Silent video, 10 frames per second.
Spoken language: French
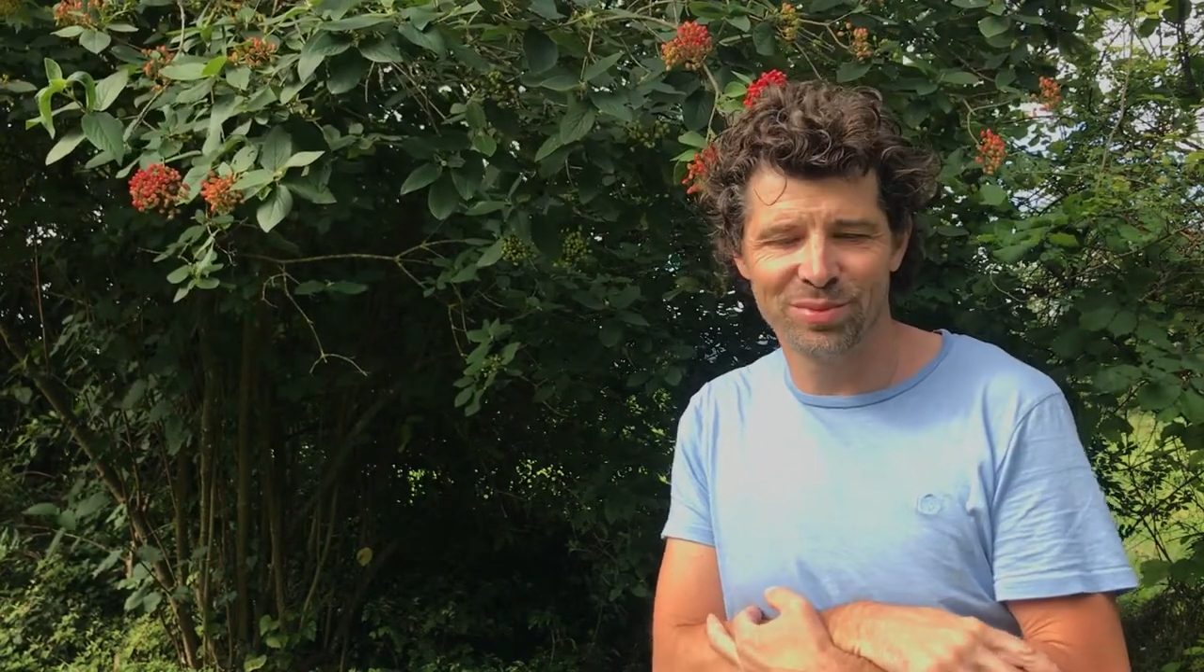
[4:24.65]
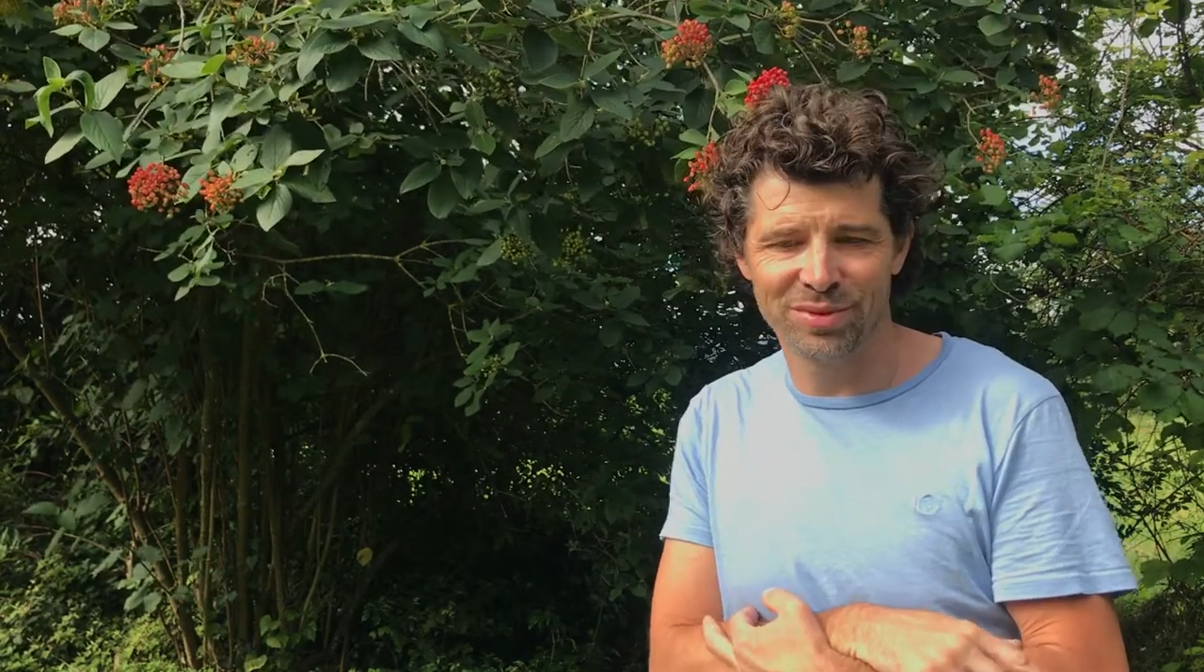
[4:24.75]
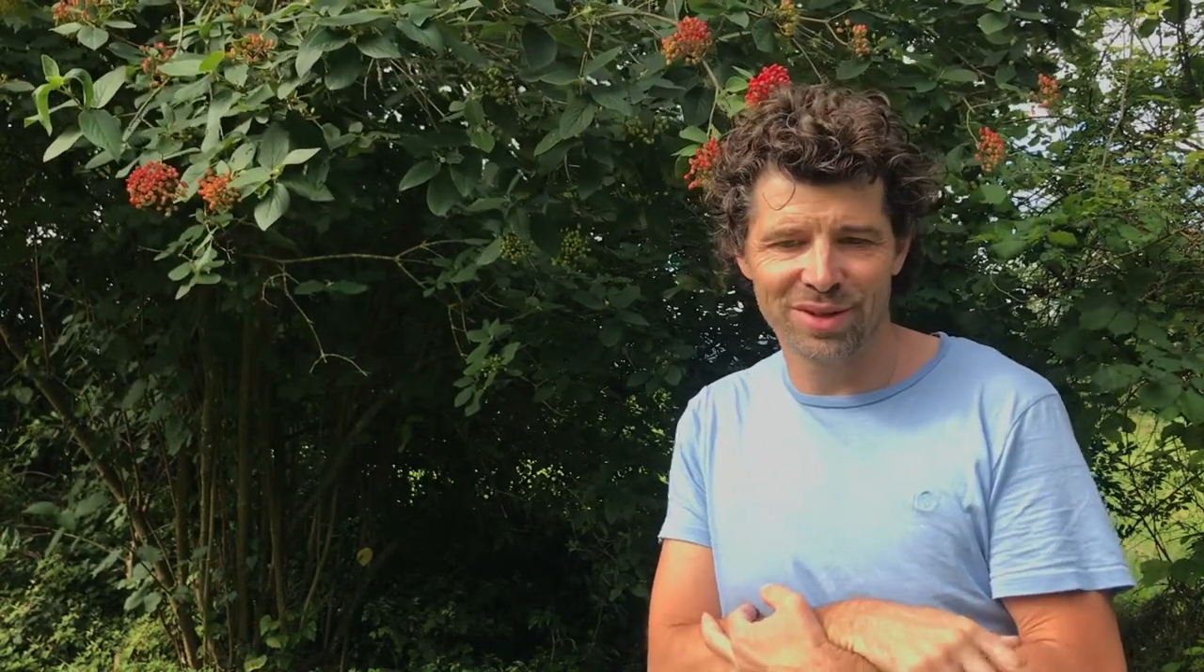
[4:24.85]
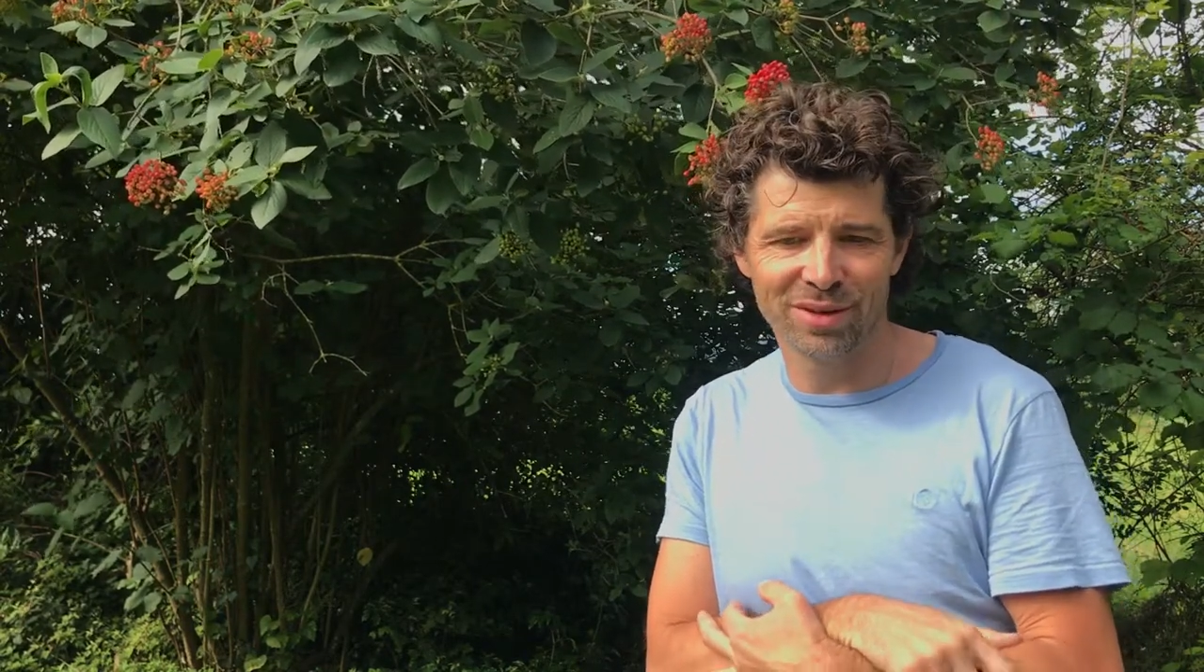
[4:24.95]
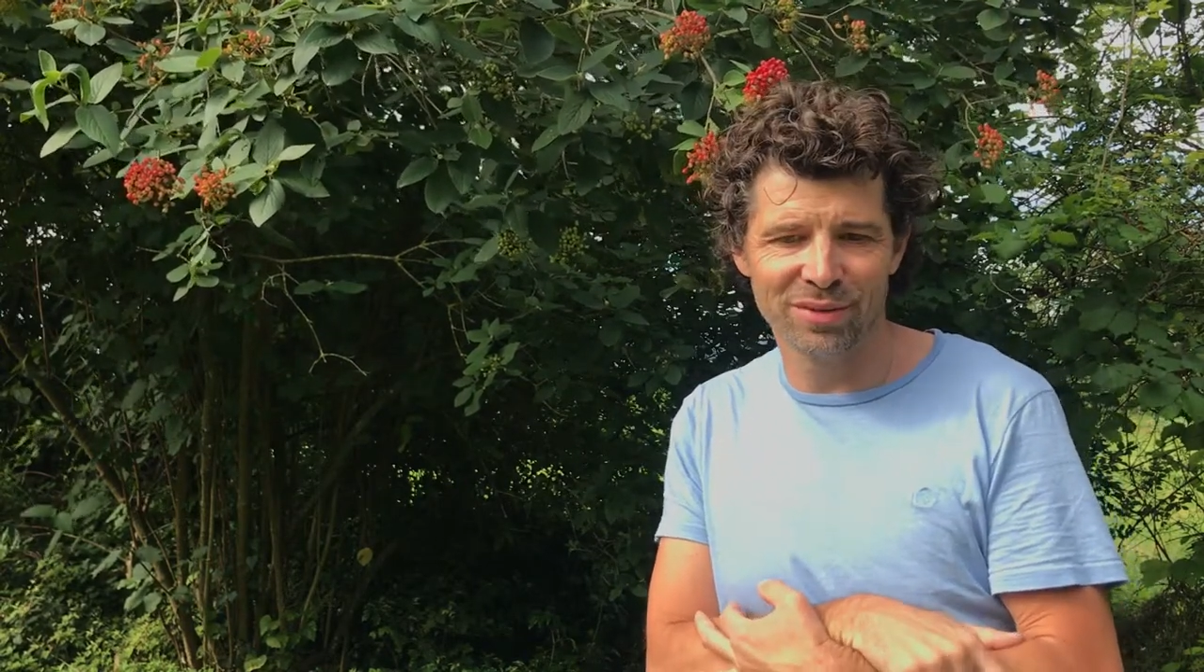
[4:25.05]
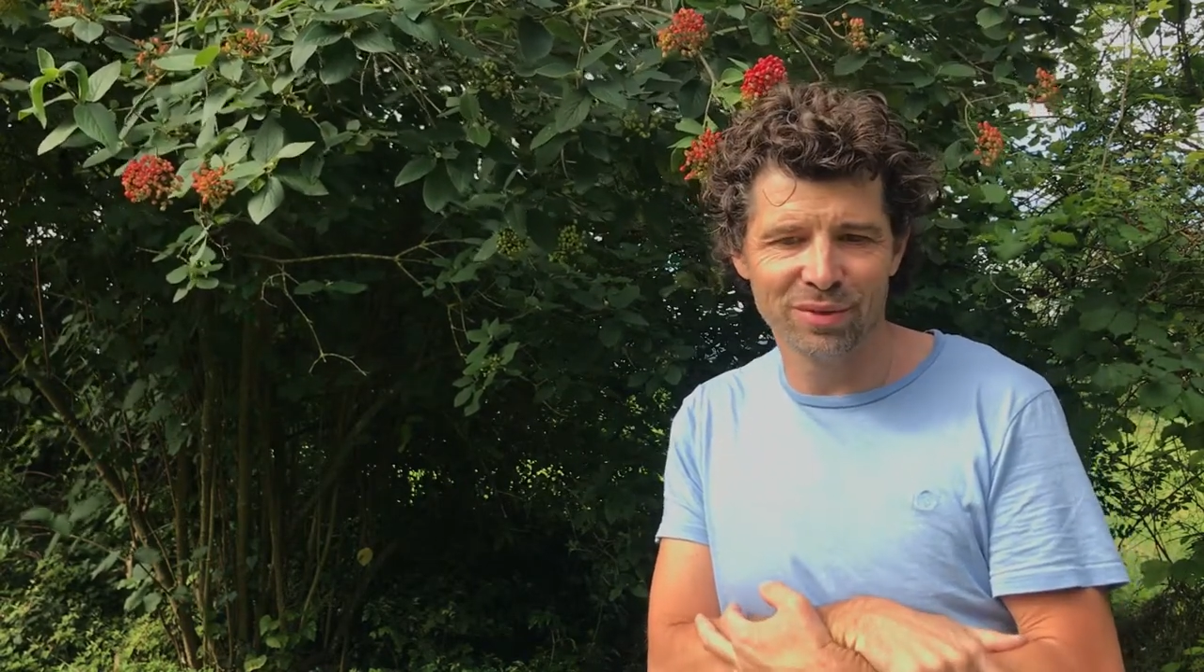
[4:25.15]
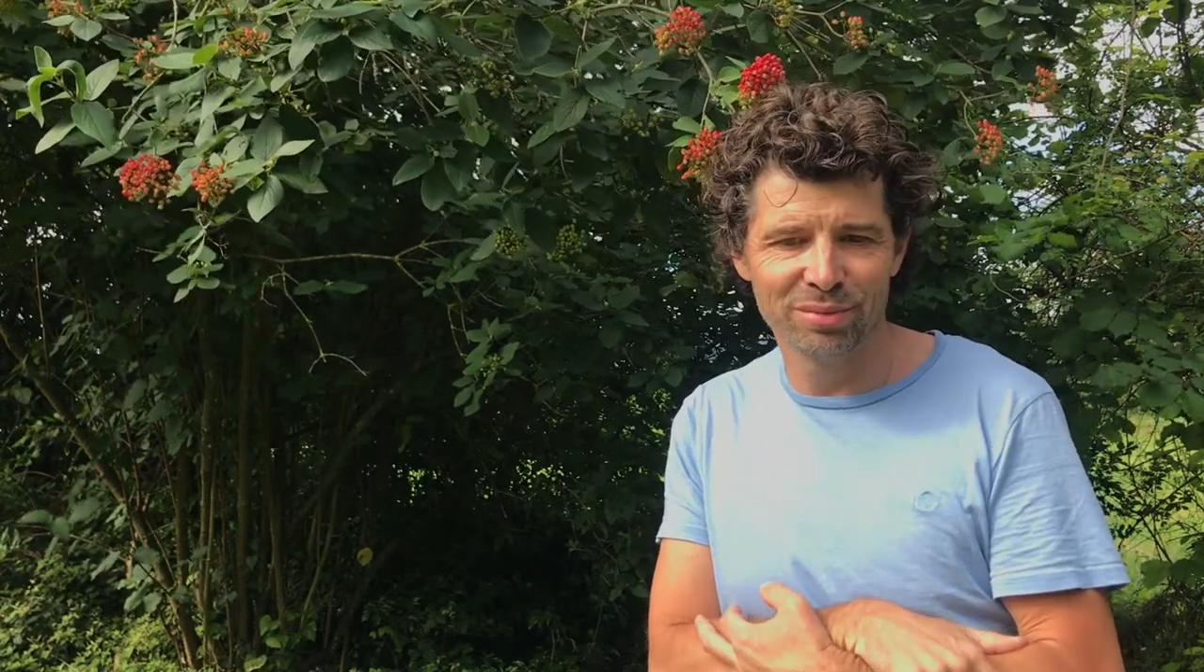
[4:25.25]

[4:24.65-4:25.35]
puis vous,